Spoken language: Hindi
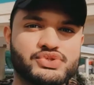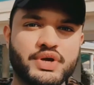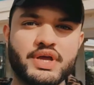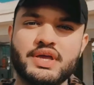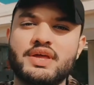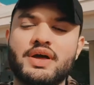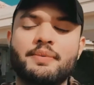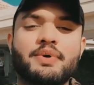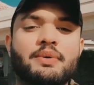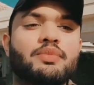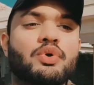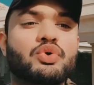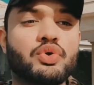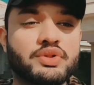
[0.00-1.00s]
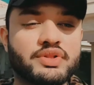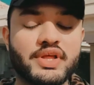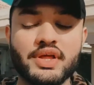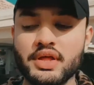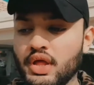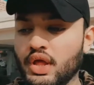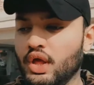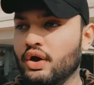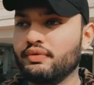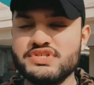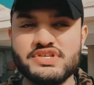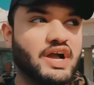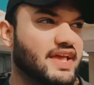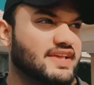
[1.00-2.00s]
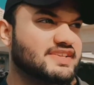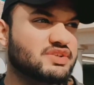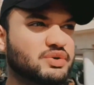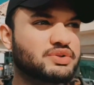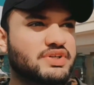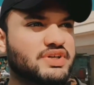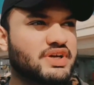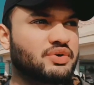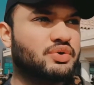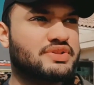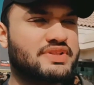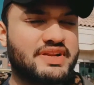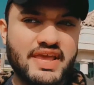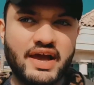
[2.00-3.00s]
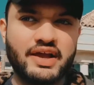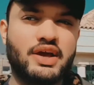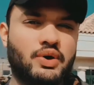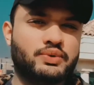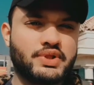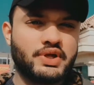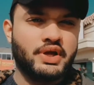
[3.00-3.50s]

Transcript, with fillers: जो है यहाँ पर हम लोग रुकते हैं वो जगह कैसी होती है और उधर क्या क्या होता